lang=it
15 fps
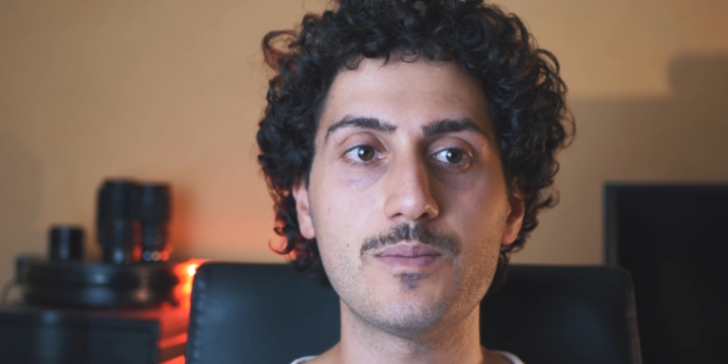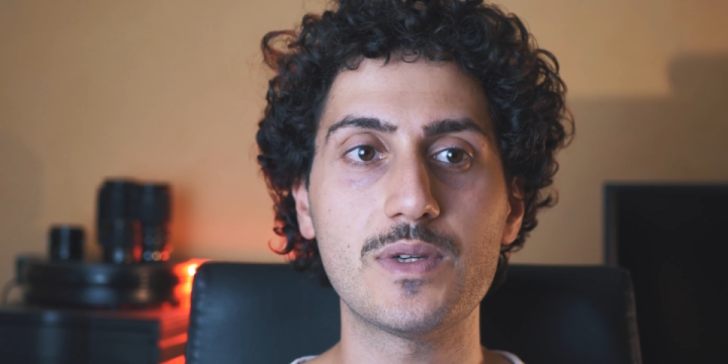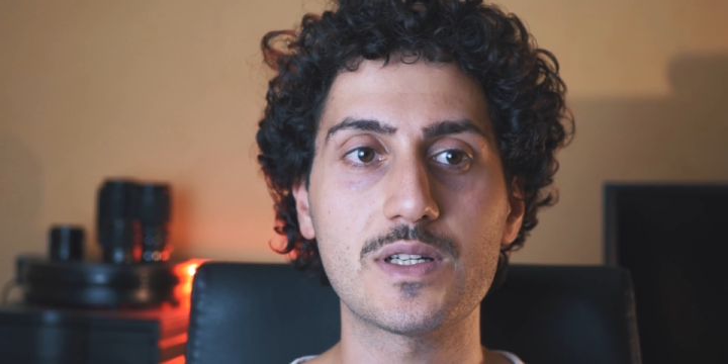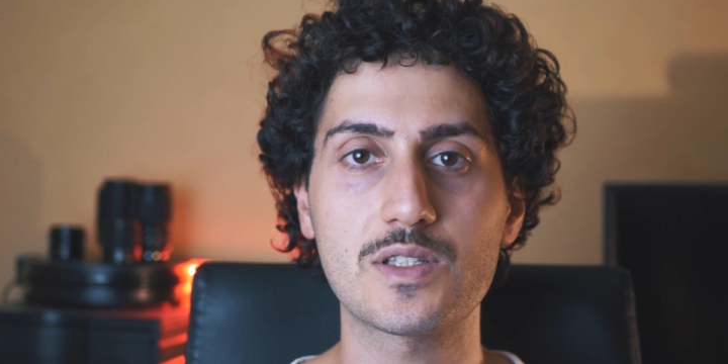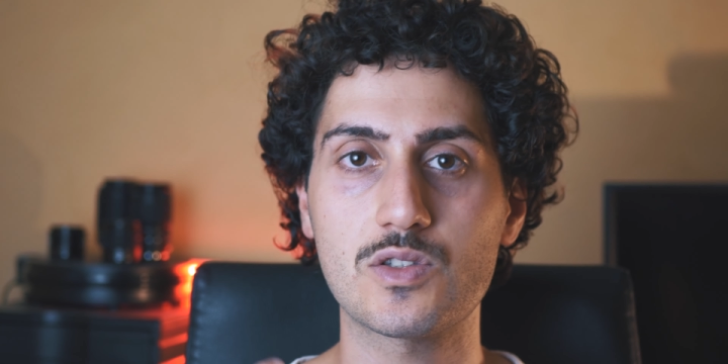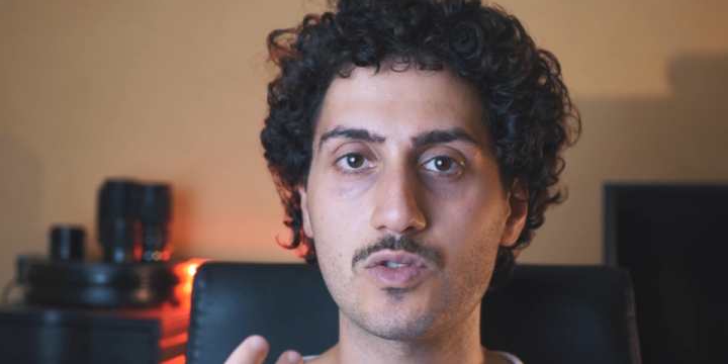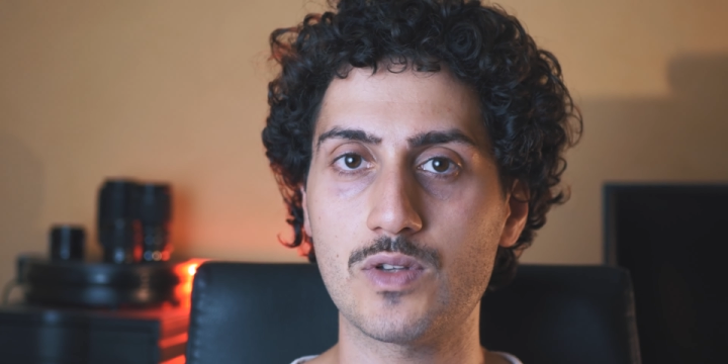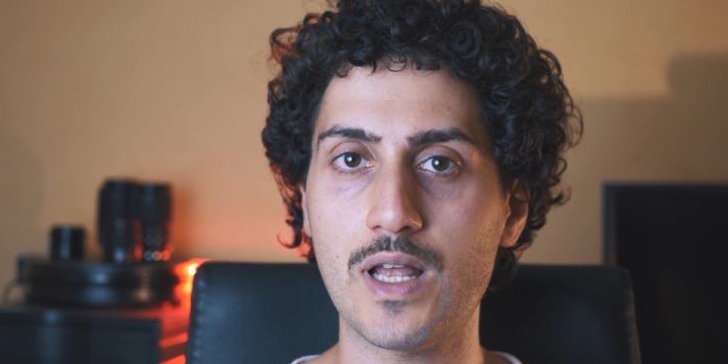
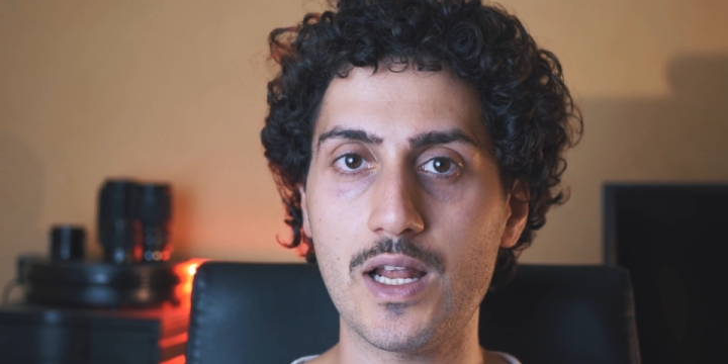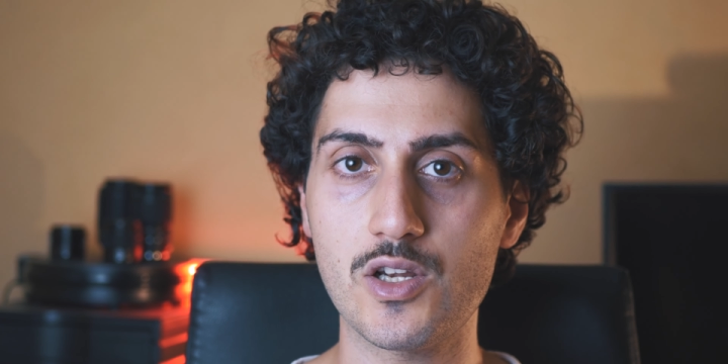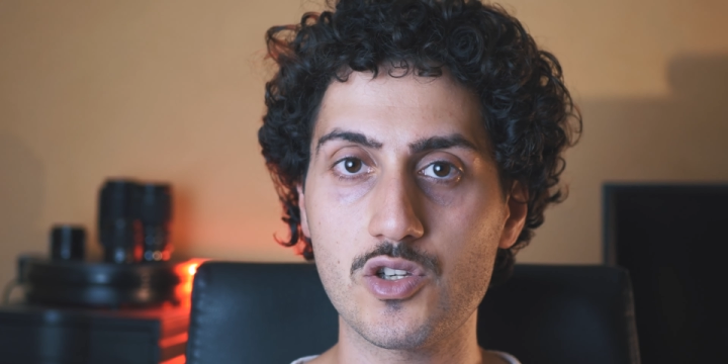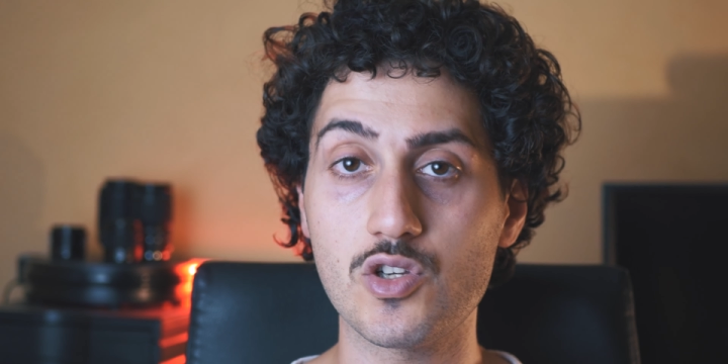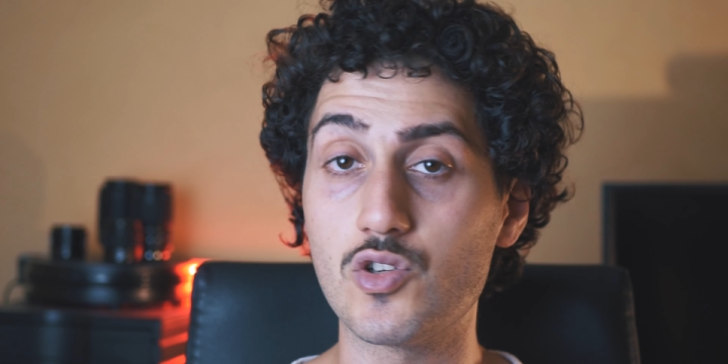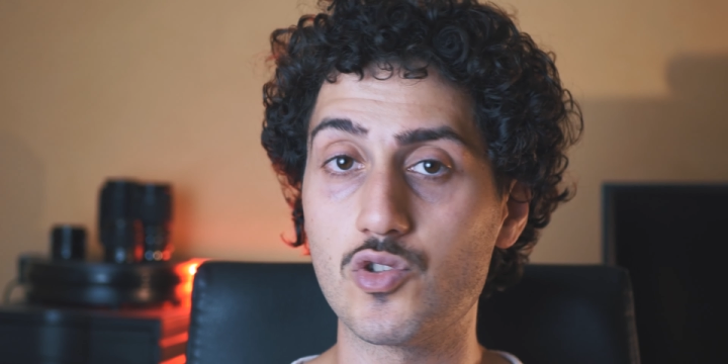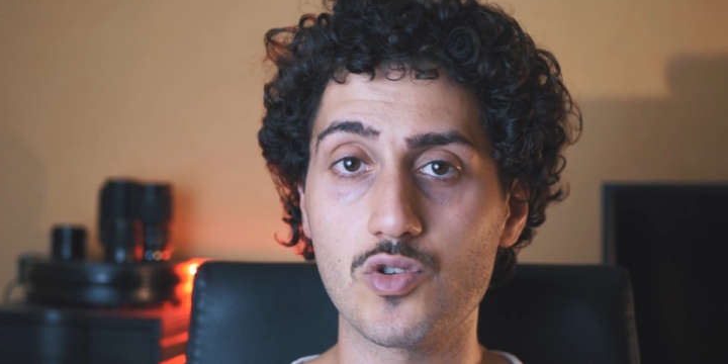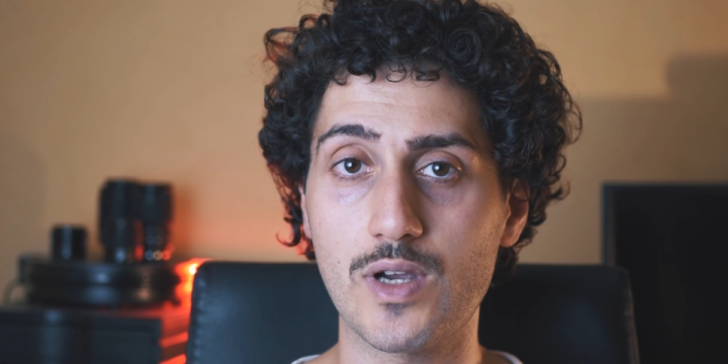
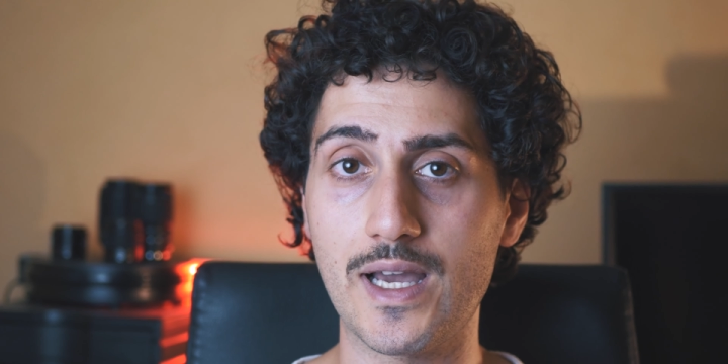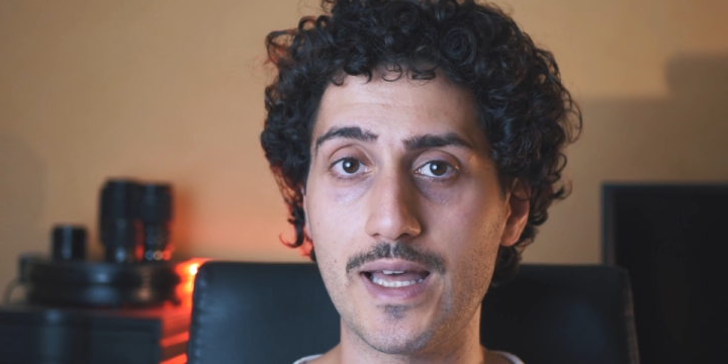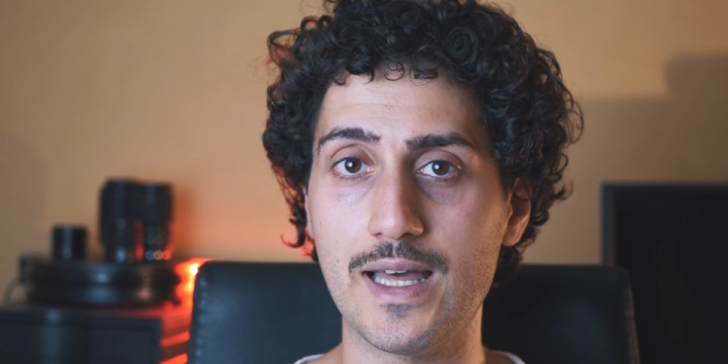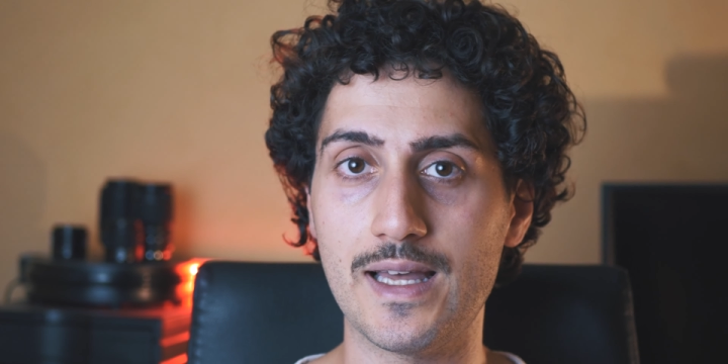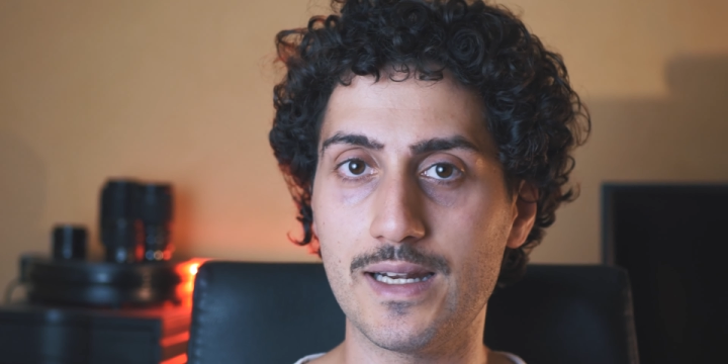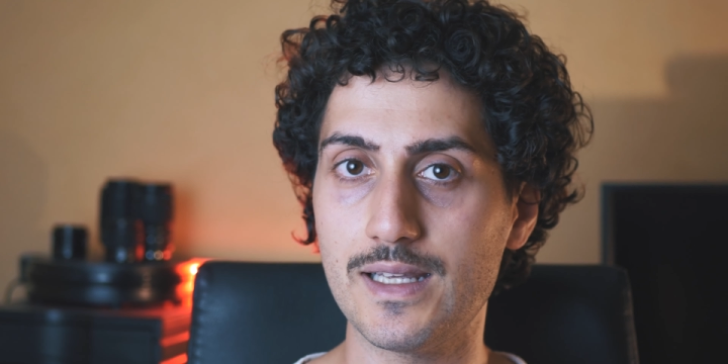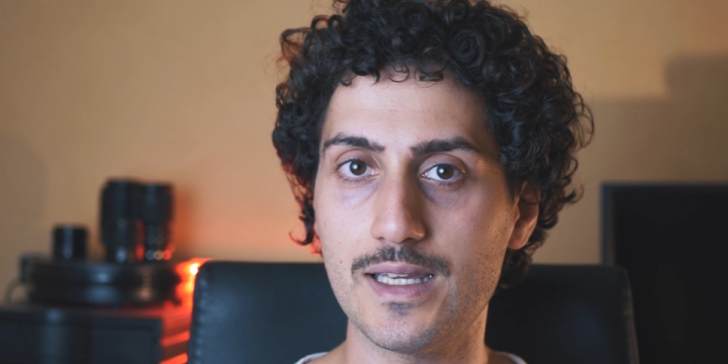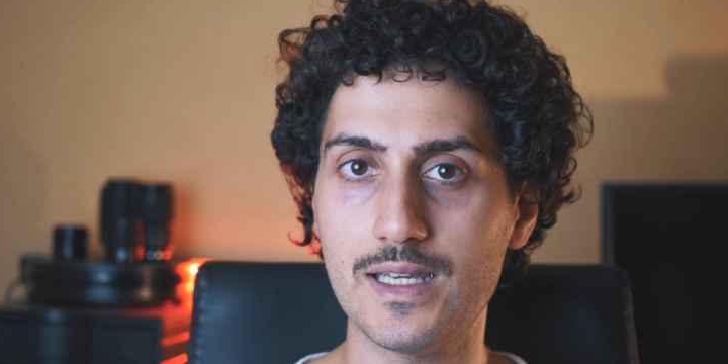personaggi
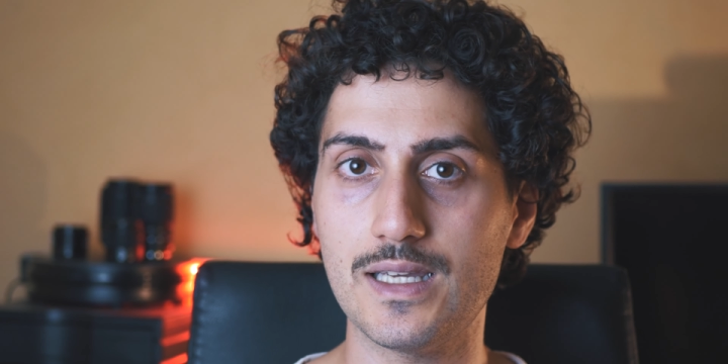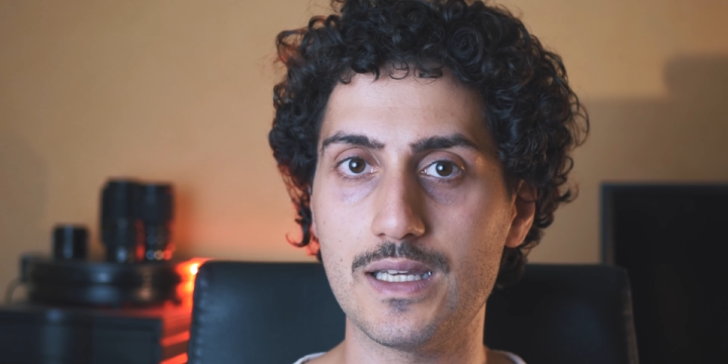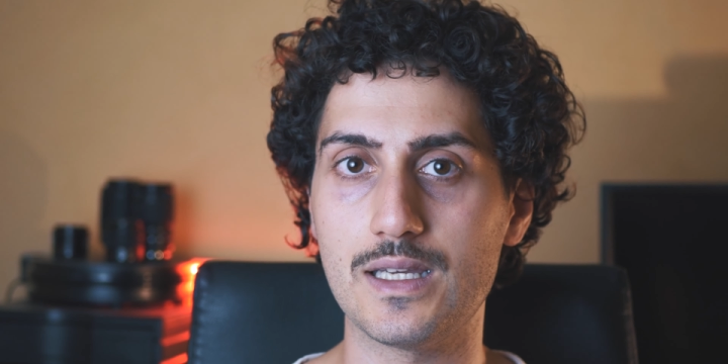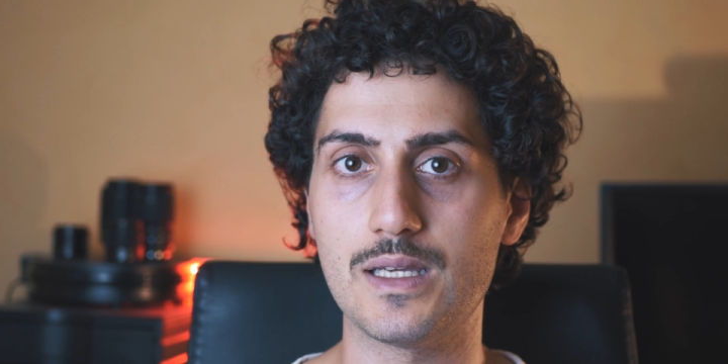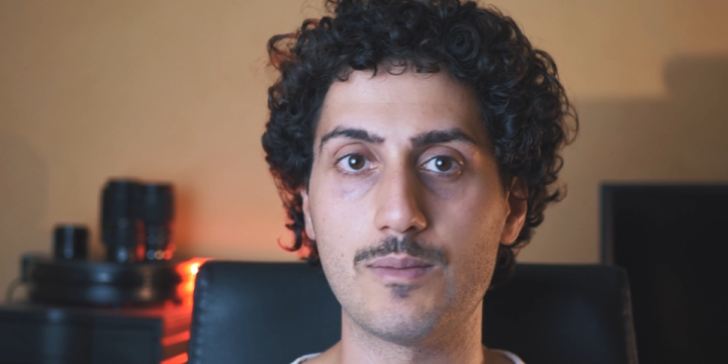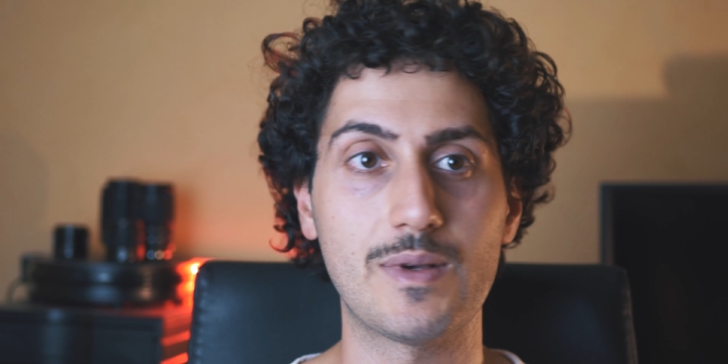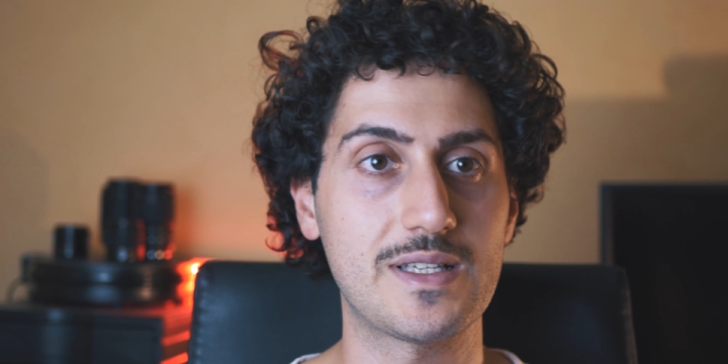giocare,